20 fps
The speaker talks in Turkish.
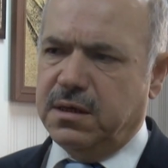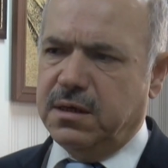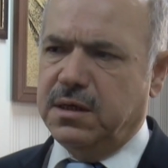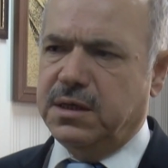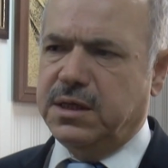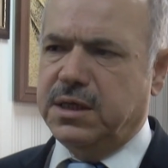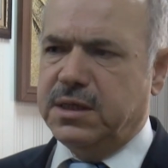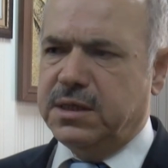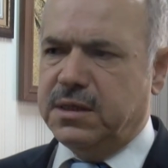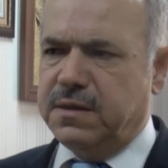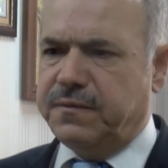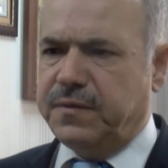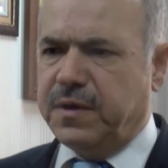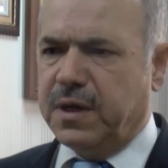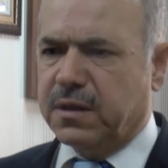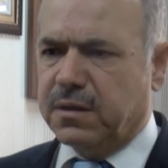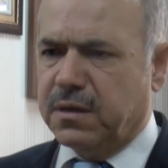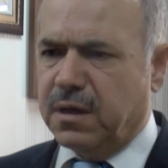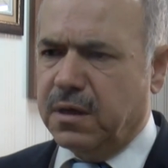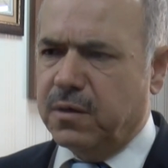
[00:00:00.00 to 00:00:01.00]
e, girdi
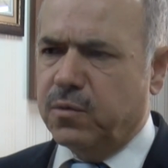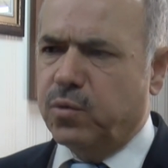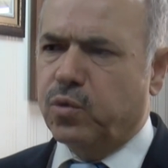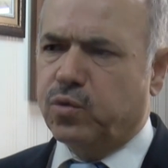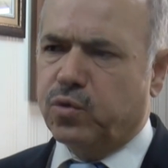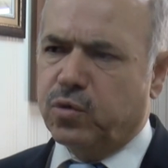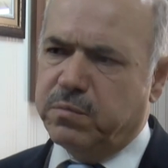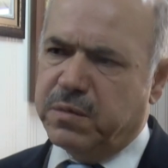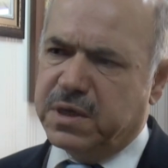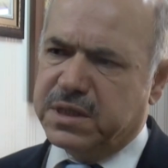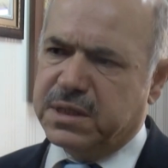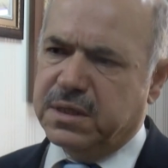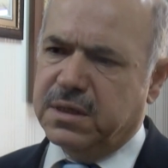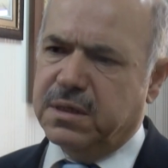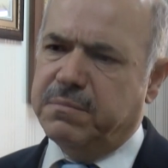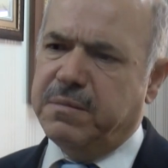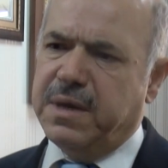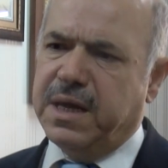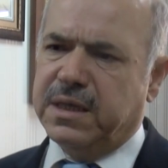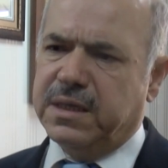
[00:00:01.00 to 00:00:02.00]
fiyatlarının
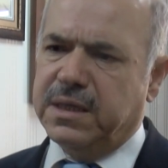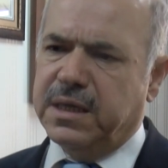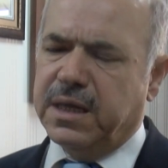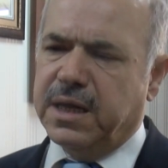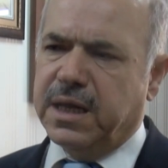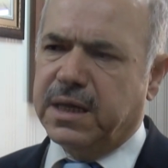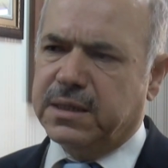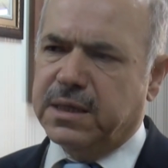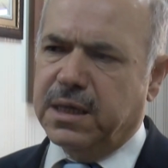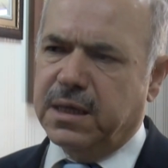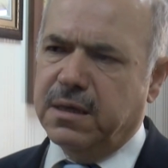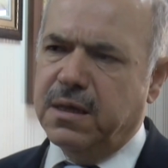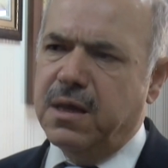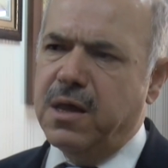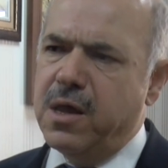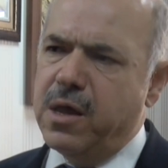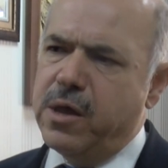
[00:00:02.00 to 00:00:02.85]
oturmasını bekleyerekten